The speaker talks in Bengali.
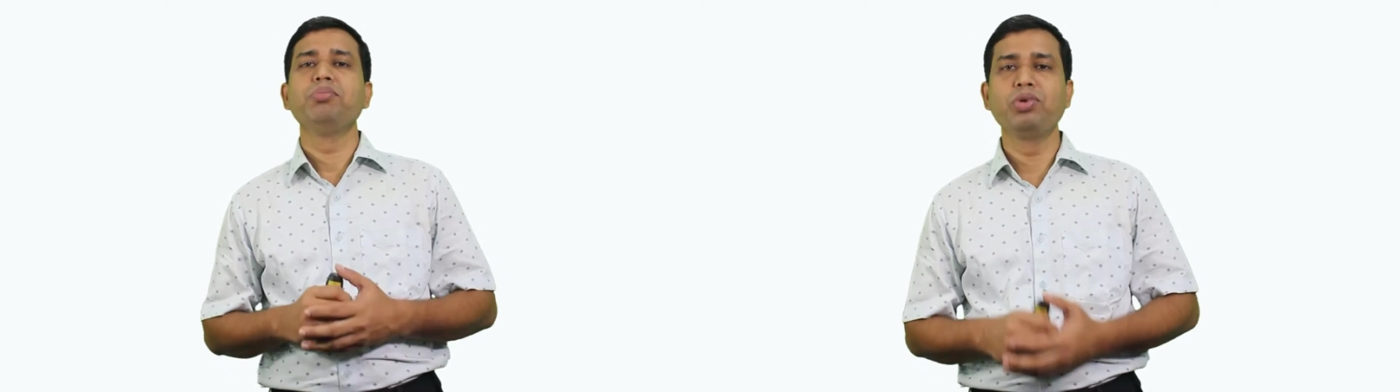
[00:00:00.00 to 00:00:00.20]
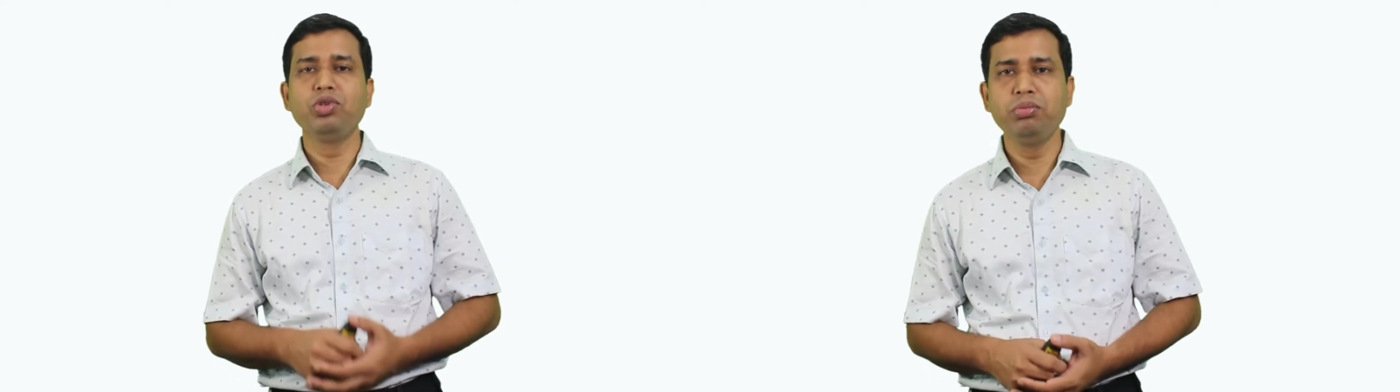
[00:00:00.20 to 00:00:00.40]

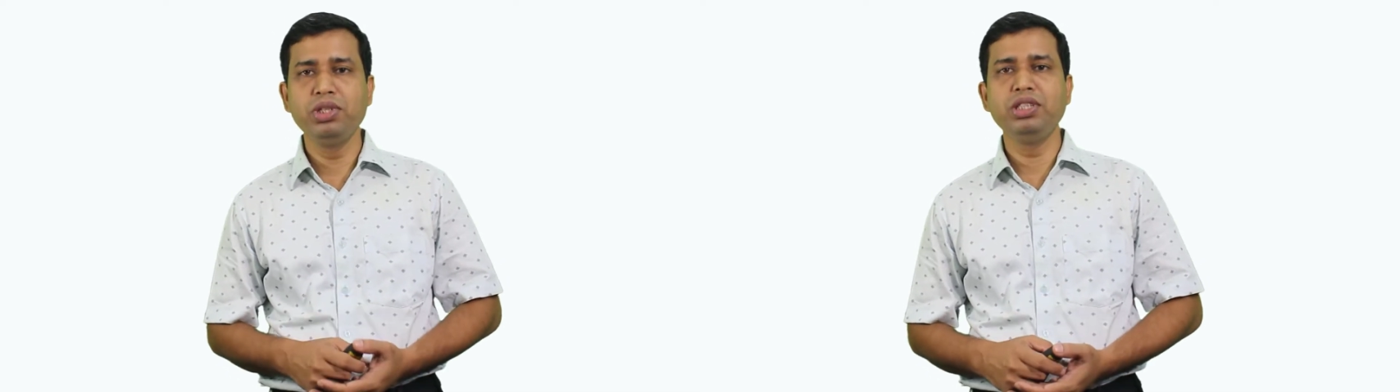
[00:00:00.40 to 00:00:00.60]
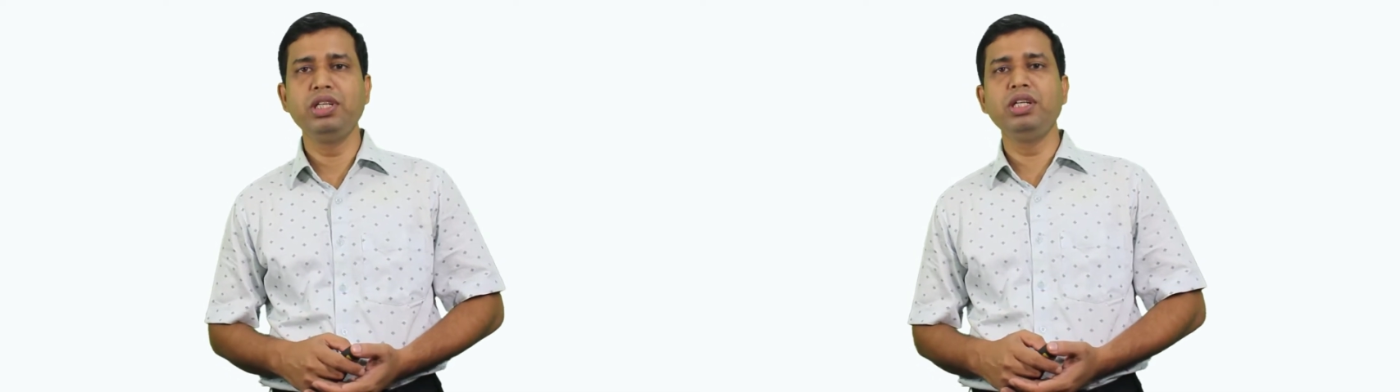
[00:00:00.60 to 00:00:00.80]
প্রথমে
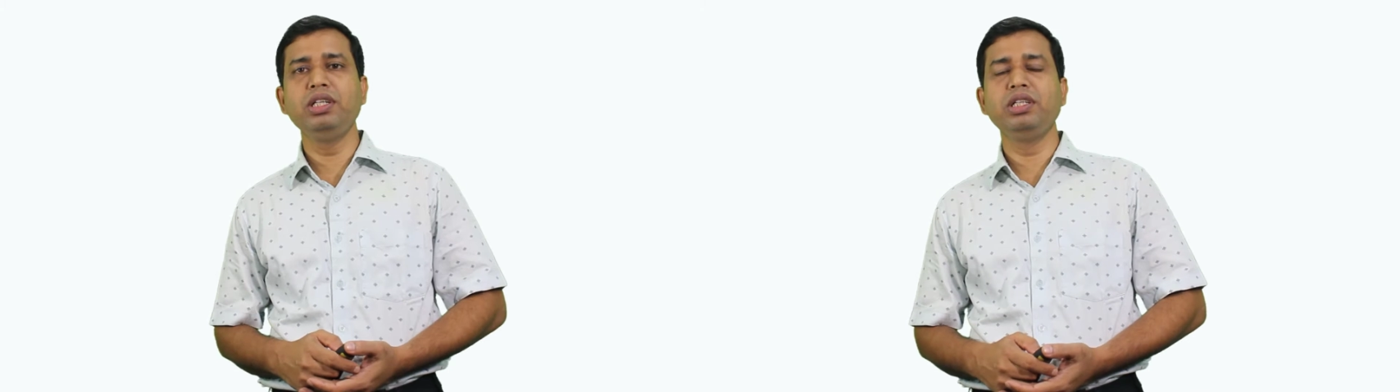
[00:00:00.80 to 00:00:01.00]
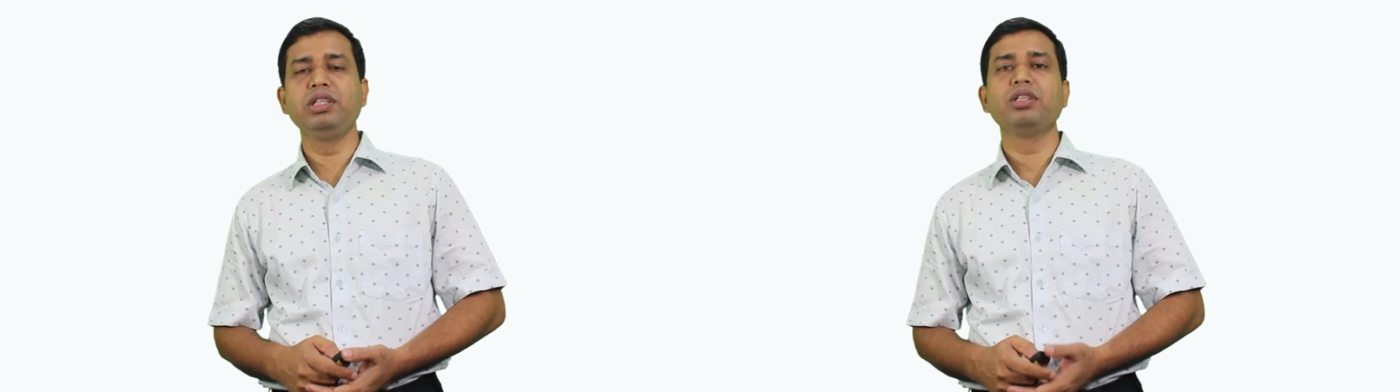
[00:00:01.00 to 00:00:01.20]
জেনে
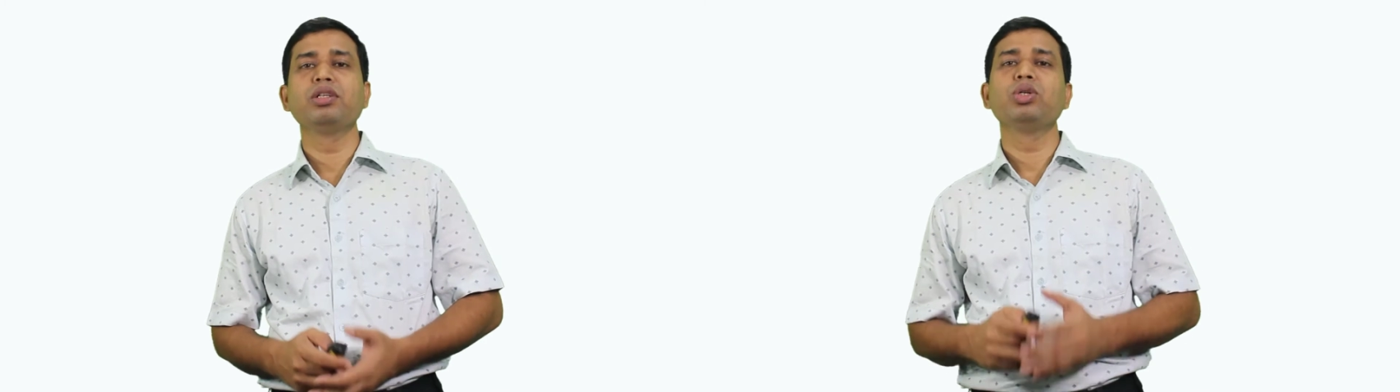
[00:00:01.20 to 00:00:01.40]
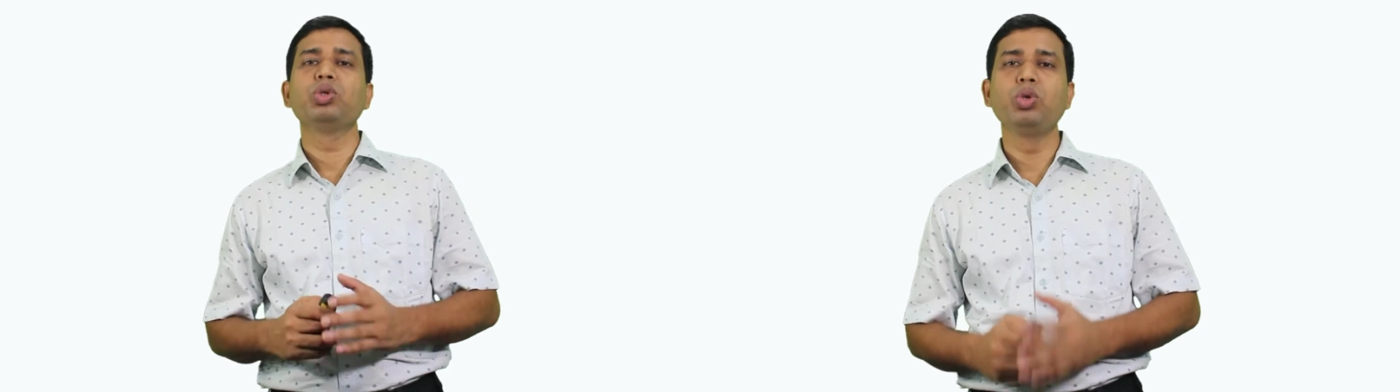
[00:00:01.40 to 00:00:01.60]
নিন
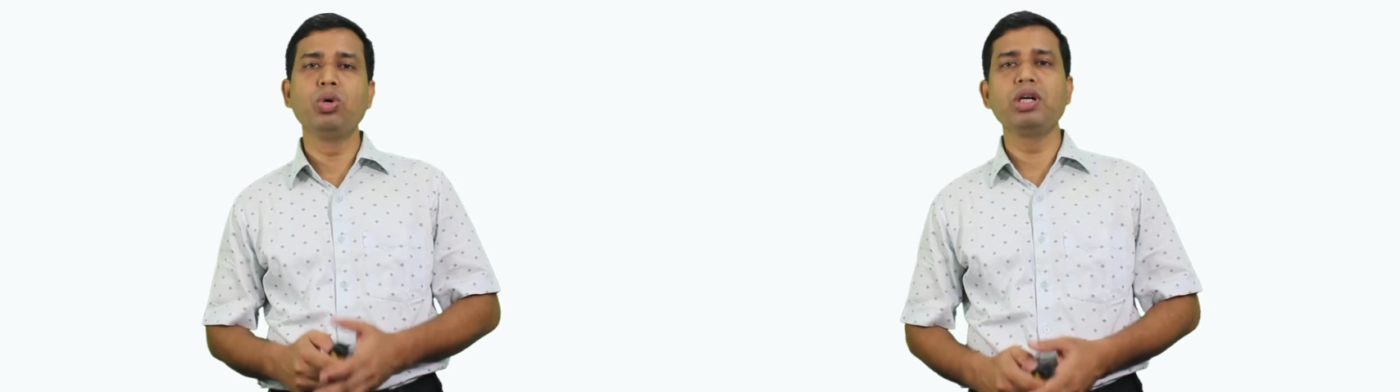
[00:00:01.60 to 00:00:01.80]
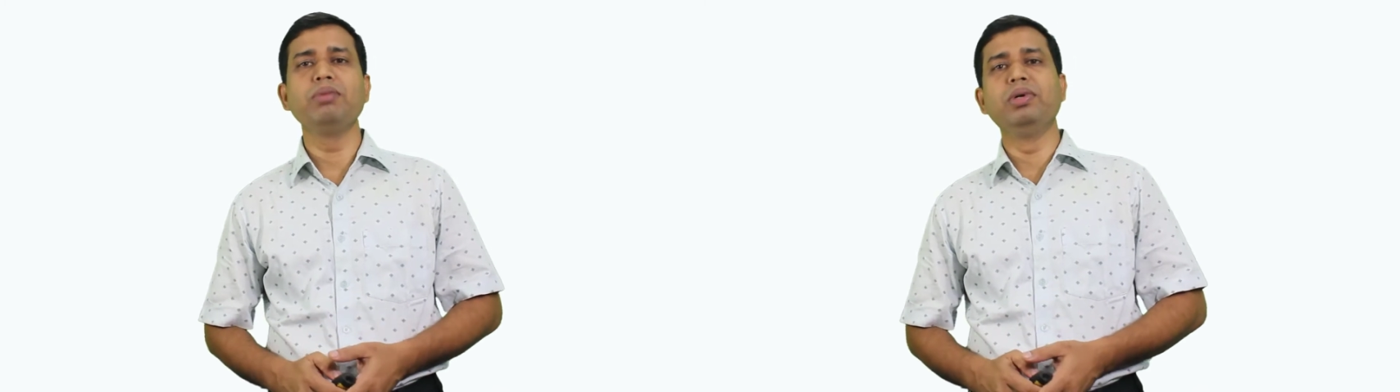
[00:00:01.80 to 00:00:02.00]

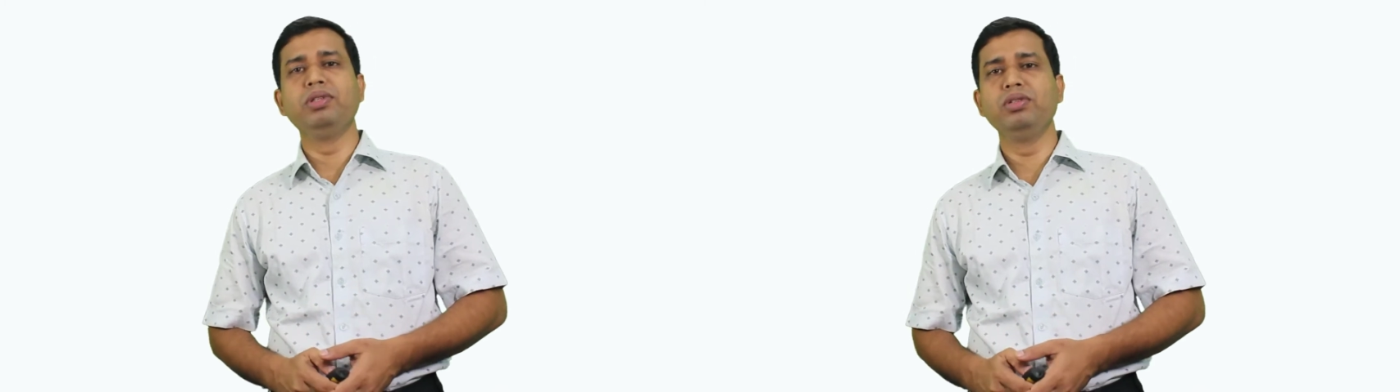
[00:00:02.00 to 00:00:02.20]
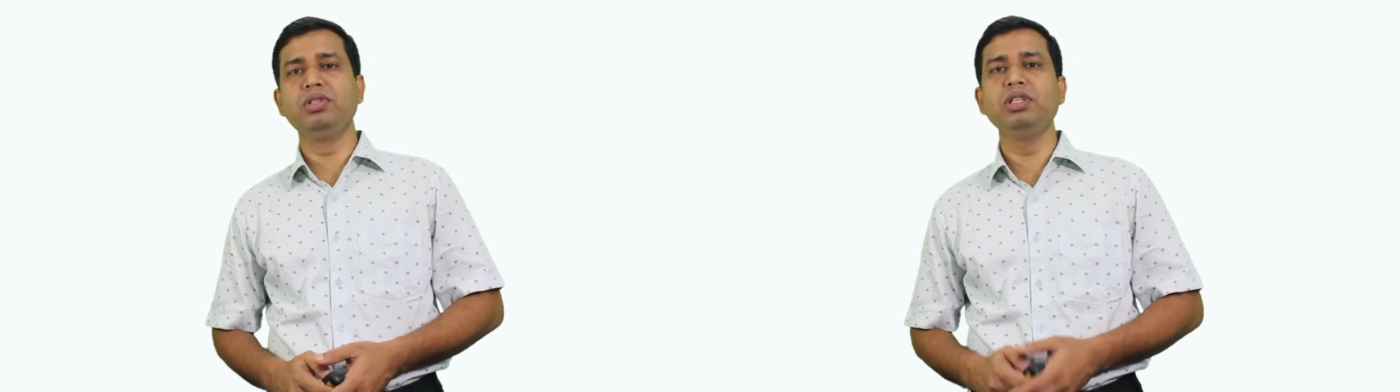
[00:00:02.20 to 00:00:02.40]
সংখ্যা
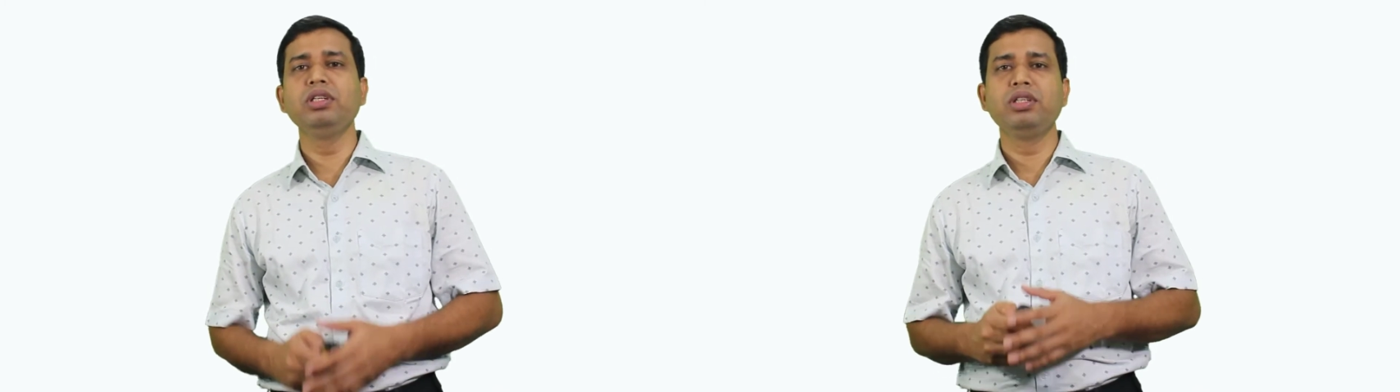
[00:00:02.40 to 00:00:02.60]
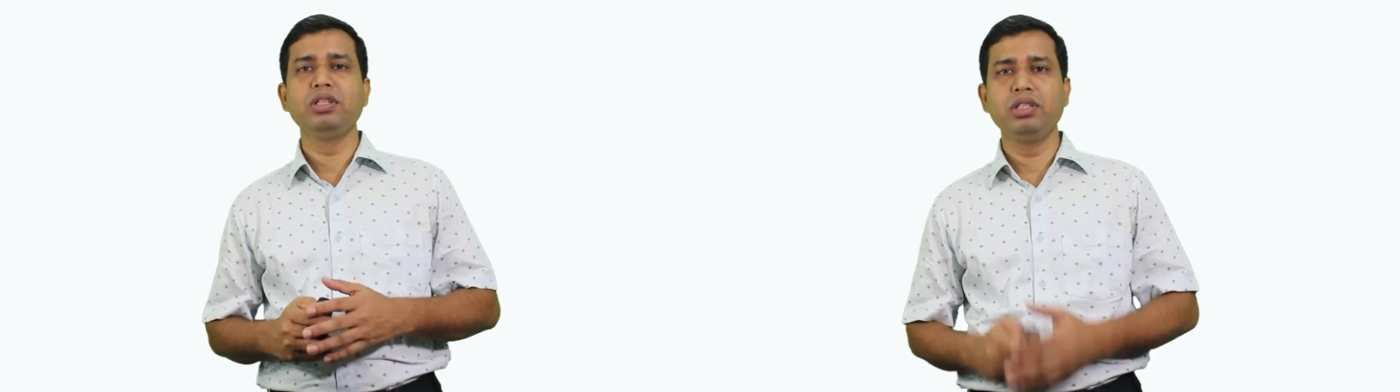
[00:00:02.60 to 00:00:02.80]
পদ্ধতি
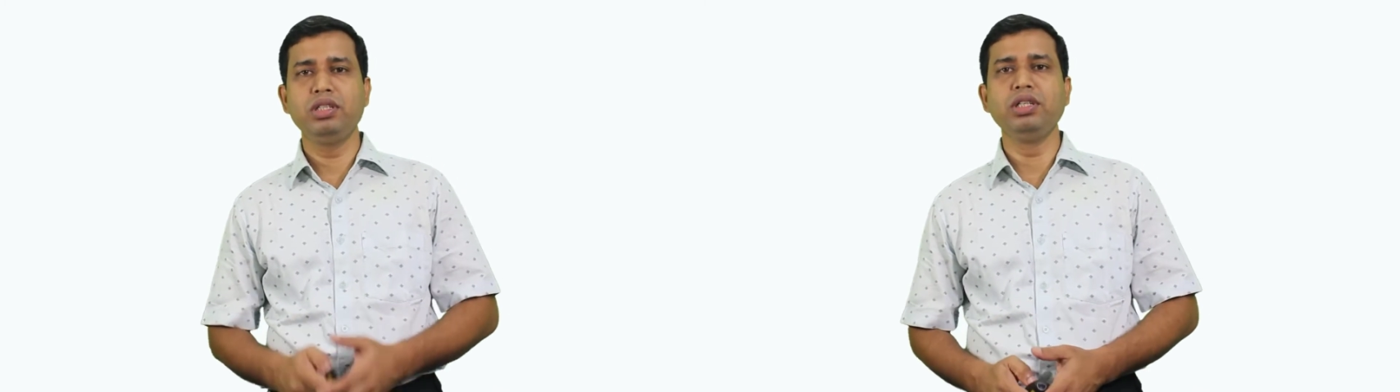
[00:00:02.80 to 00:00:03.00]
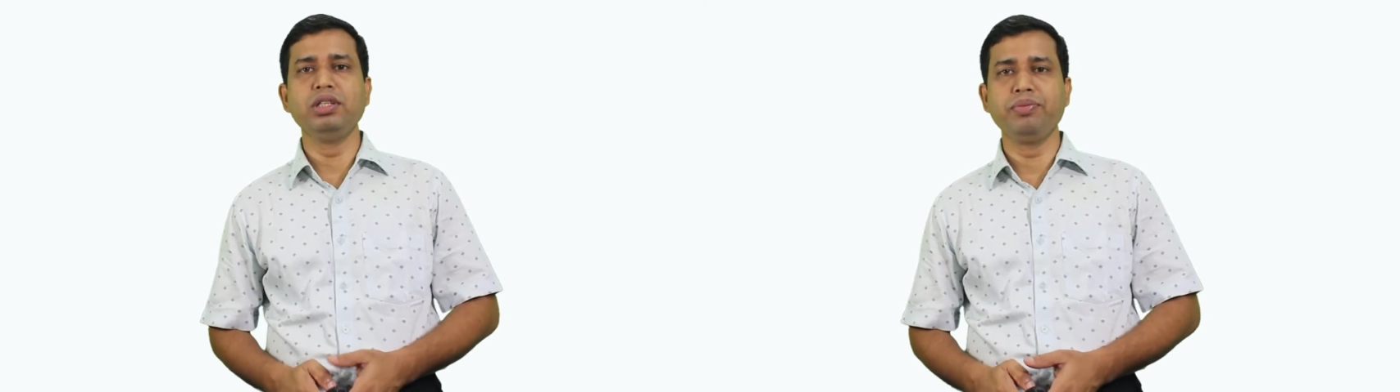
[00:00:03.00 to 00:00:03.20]
কি